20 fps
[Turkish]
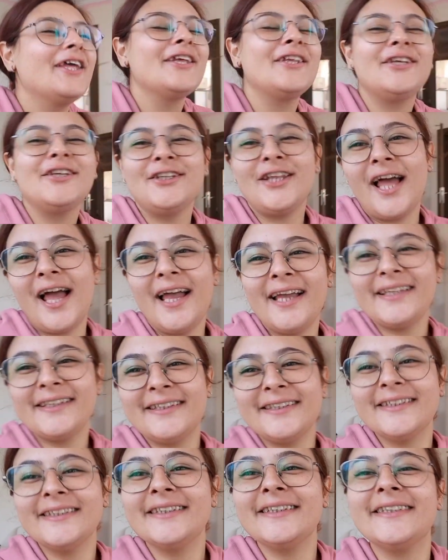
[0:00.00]

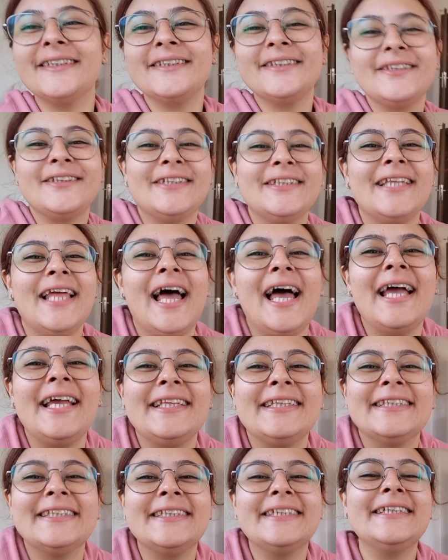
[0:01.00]
günaydın,
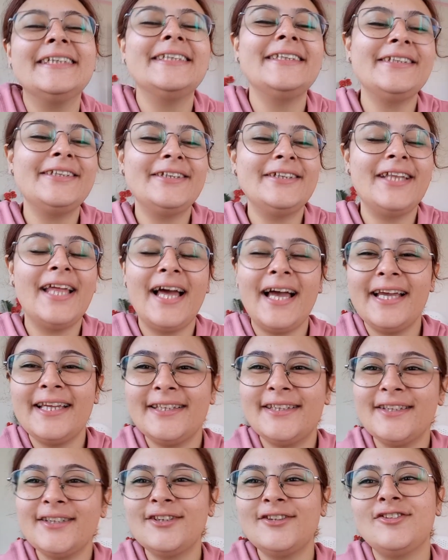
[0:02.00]
günaydın,
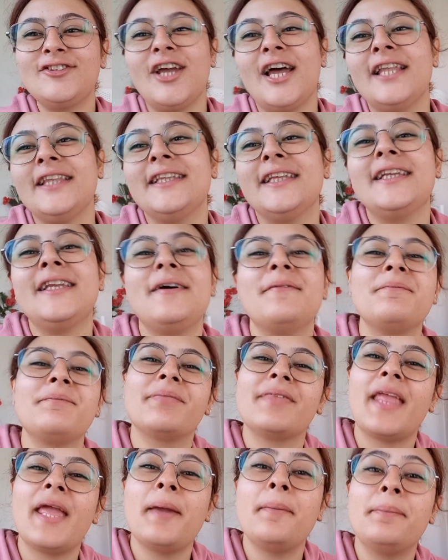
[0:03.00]
günaydın
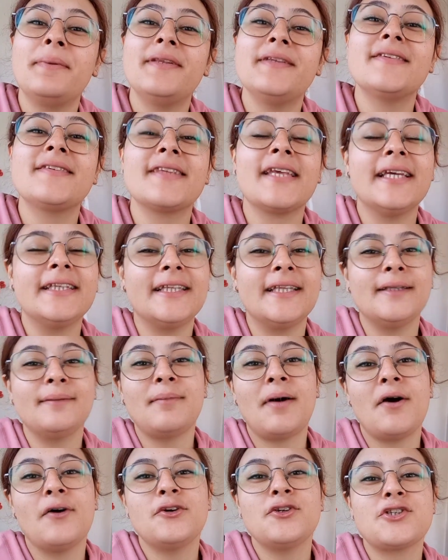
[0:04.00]
canlarım. Hepiniz
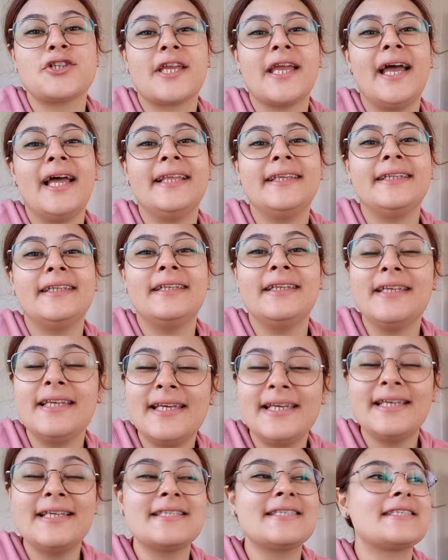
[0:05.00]
kanalıma hoş
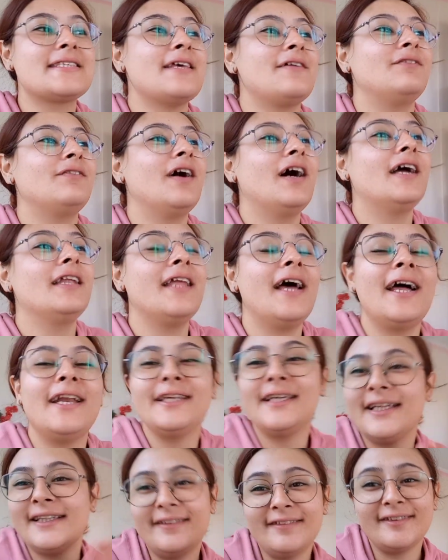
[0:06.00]
geldiniz. Sefalar
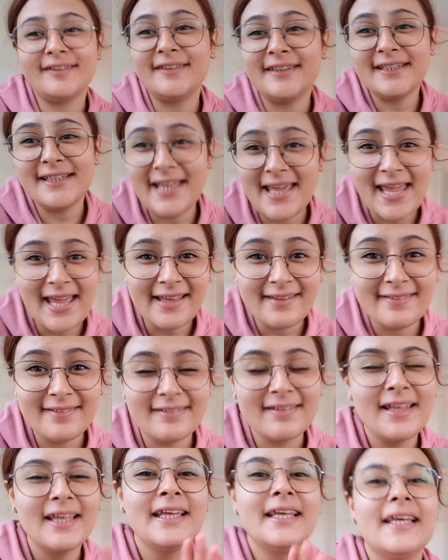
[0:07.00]
getirdiniz.
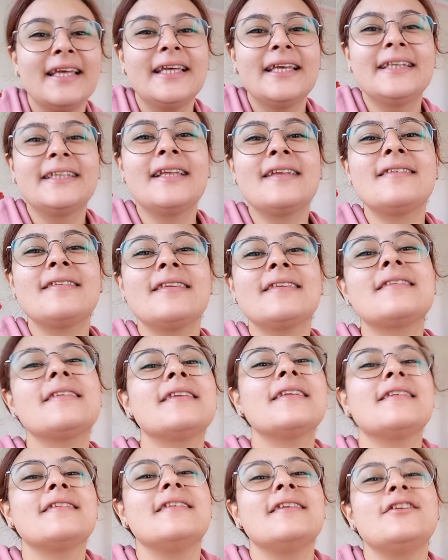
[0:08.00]

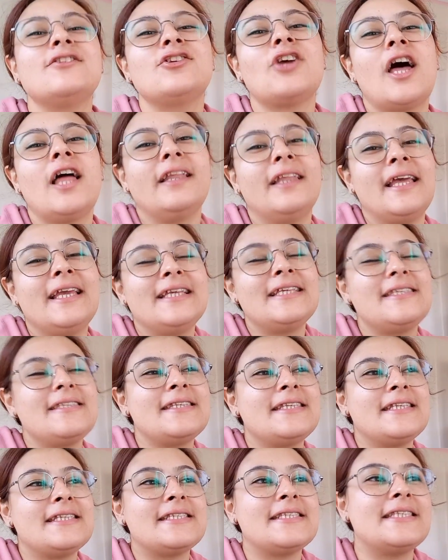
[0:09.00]
Nasılsınız? İnşallah
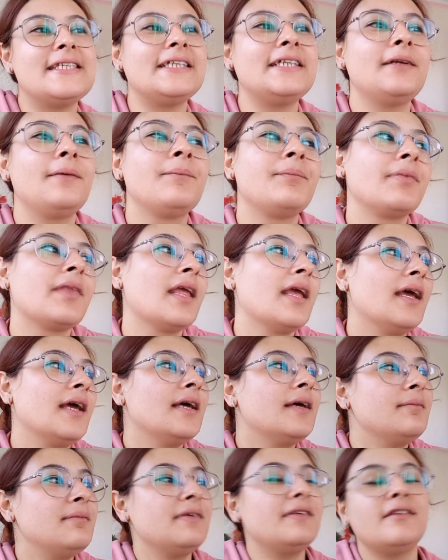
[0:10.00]
iyisinizdir.
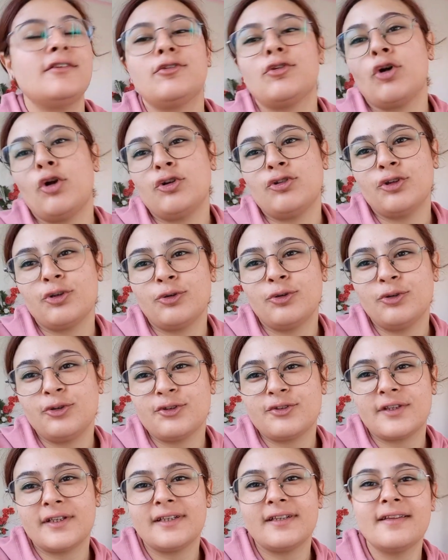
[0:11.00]
Bizi soracak
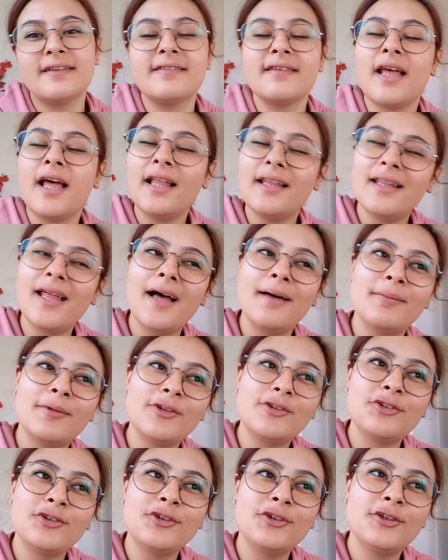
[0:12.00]
olursanız
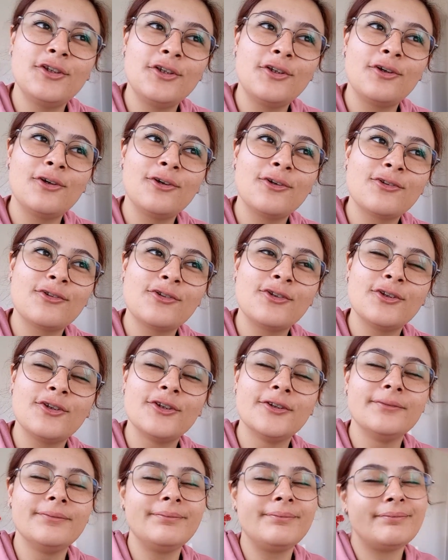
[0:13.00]
Allah'ıma şükürler
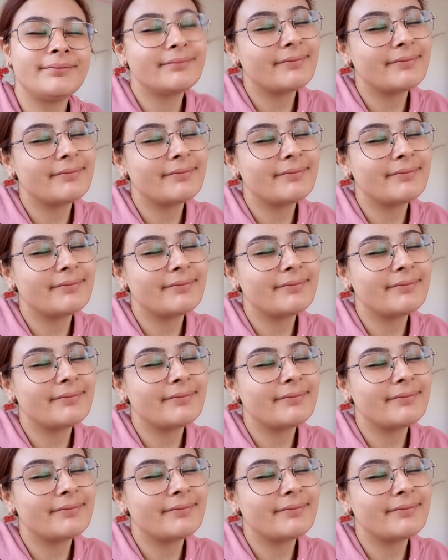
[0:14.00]
olsun.